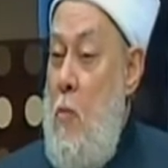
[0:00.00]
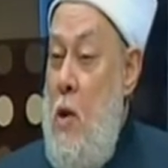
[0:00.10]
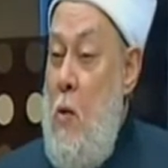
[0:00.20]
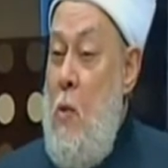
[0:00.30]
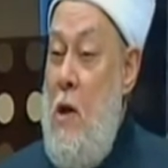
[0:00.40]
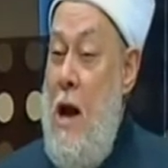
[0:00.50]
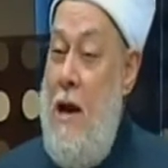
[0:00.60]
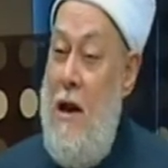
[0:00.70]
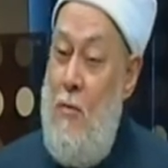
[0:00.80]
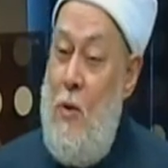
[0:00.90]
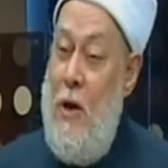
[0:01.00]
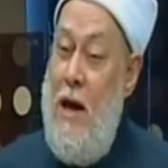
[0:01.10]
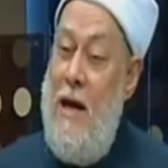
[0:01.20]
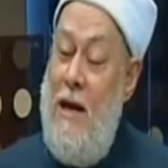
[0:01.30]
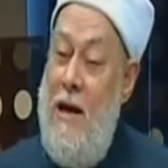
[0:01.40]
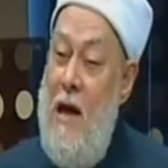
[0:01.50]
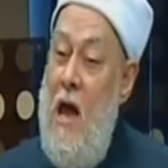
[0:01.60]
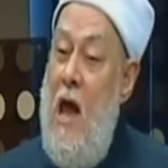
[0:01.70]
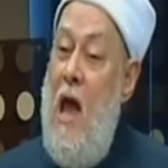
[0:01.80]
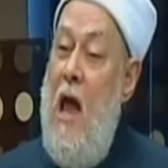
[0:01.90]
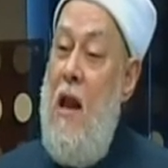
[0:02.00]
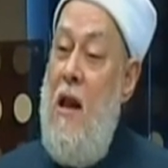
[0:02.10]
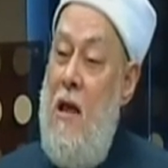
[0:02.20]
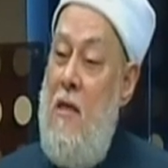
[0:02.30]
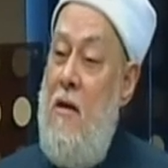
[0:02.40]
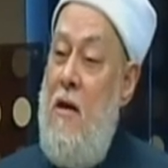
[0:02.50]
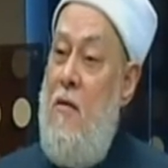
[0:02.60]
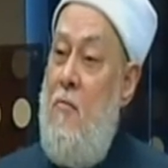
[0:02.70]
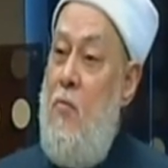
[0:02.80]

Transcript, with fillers: وبيقول على البخاري الذي